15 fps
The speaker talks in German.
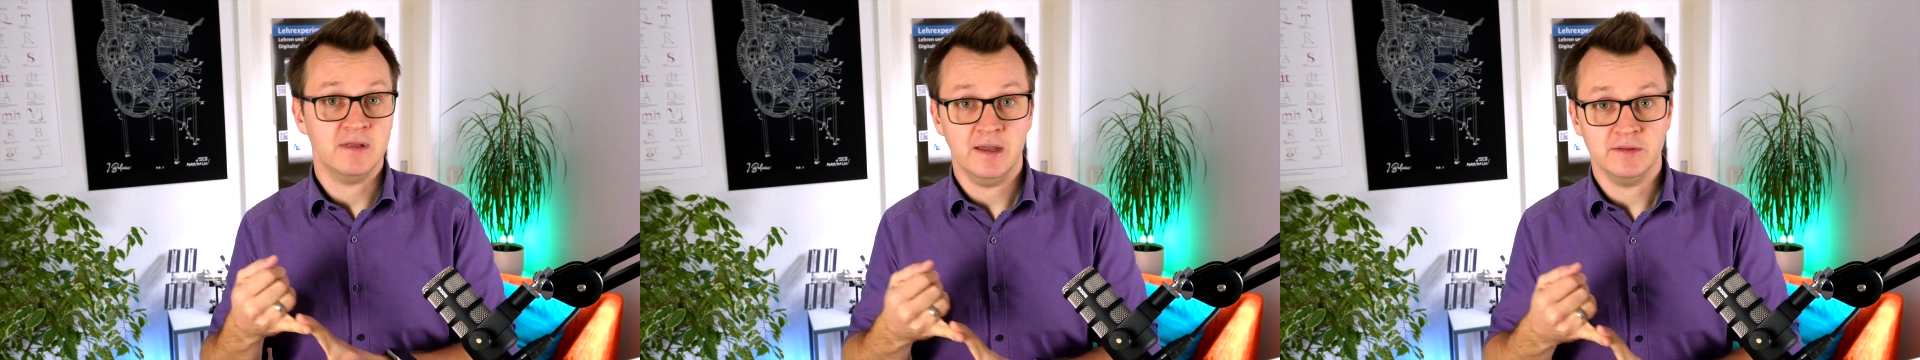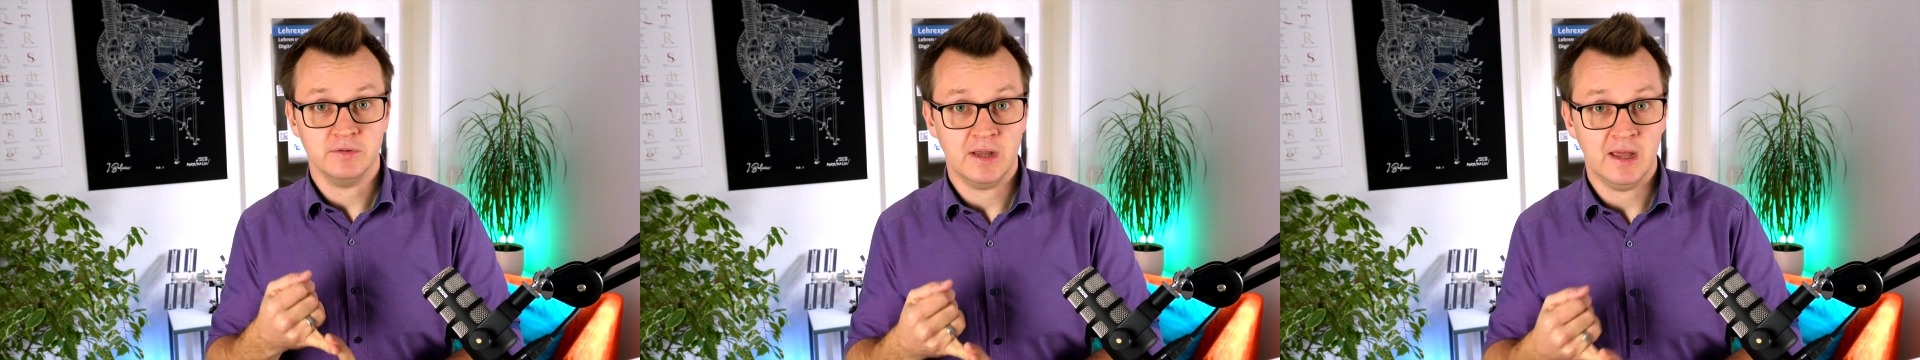
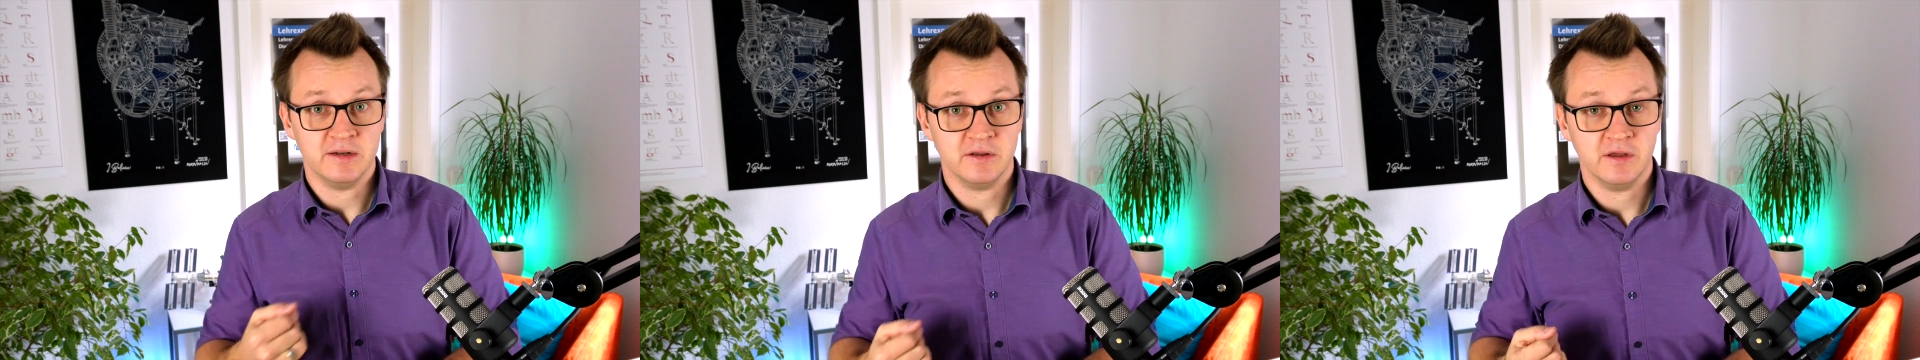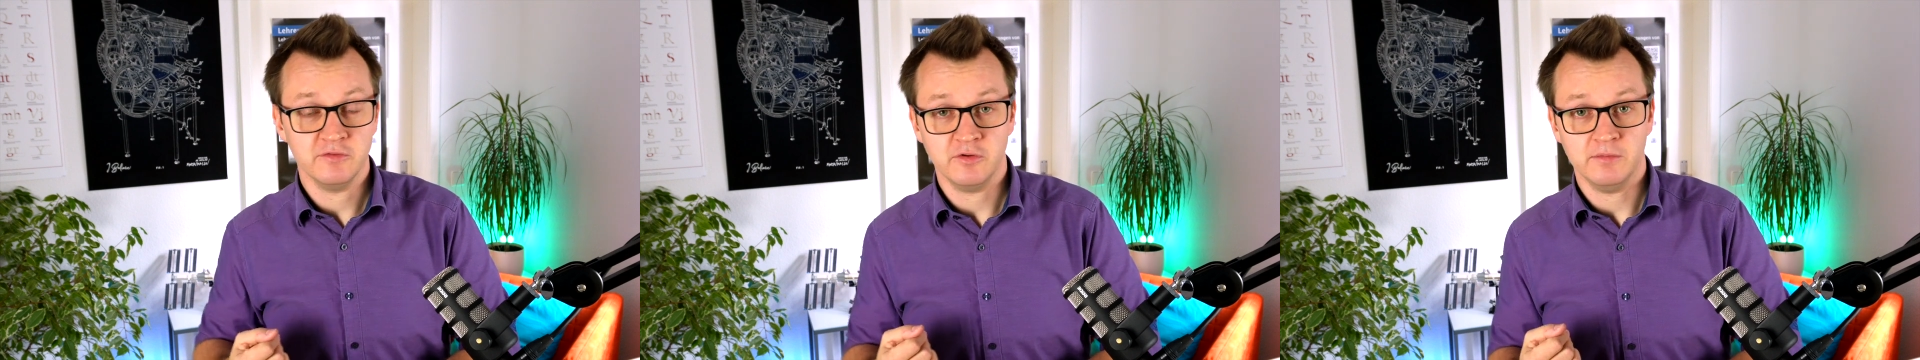der ein oder
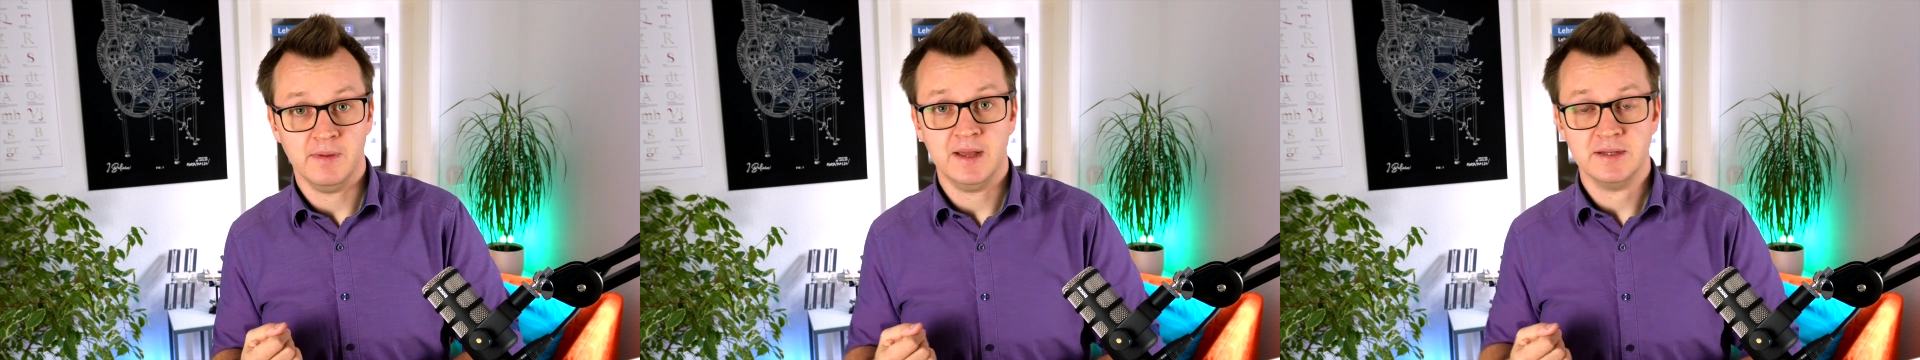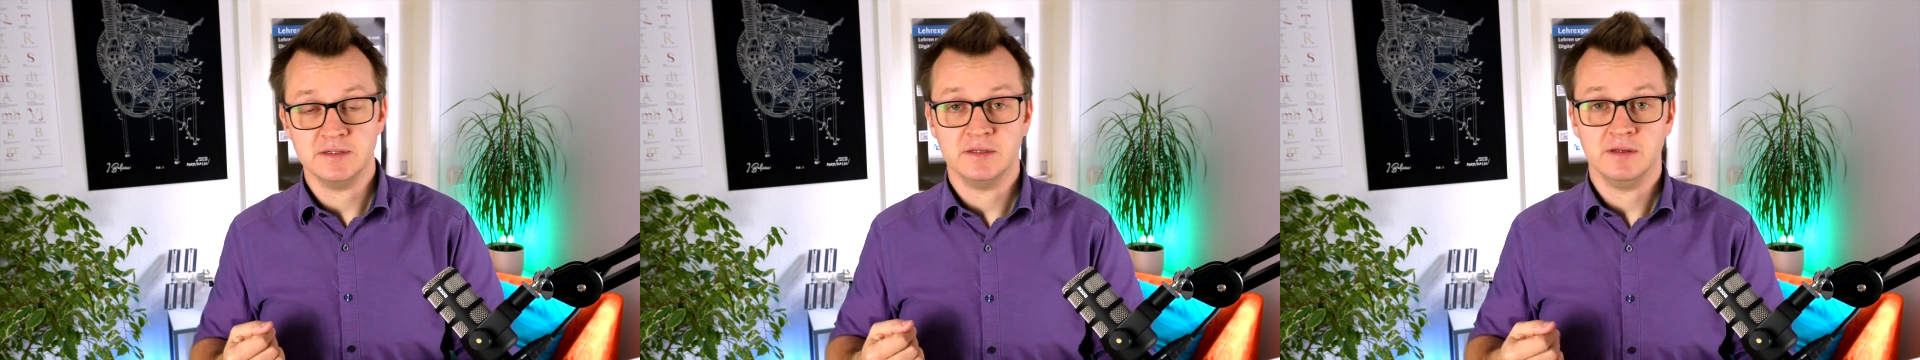andere
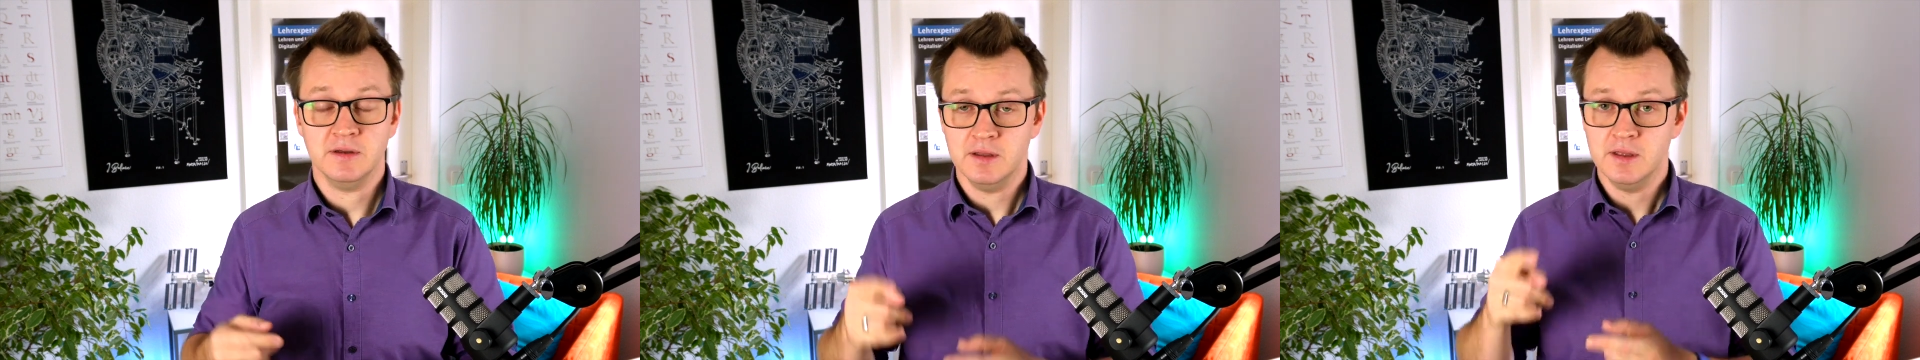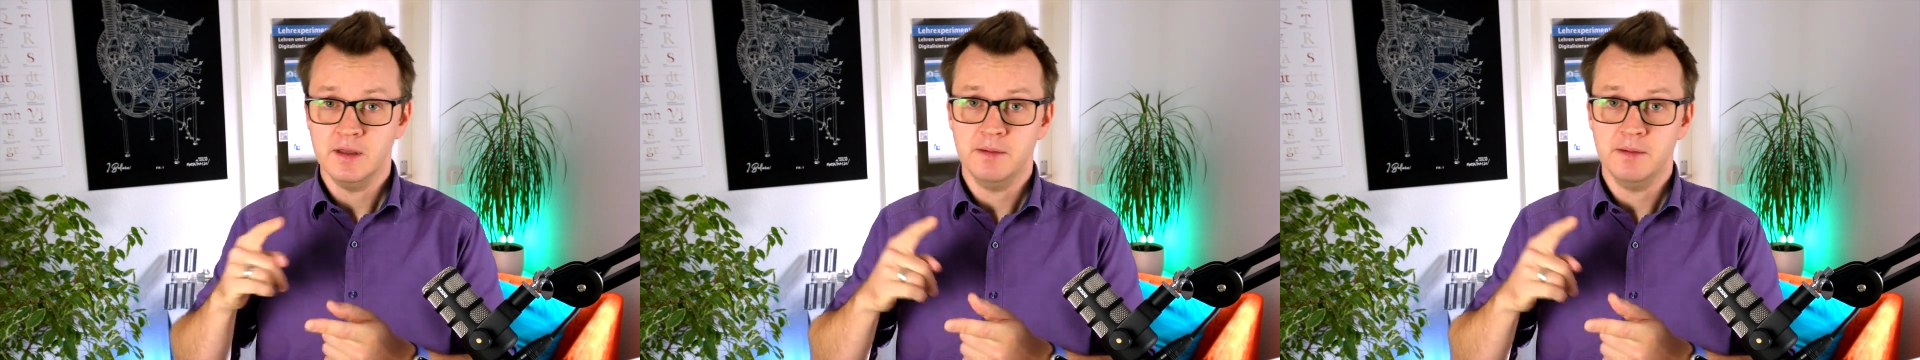Informatiker,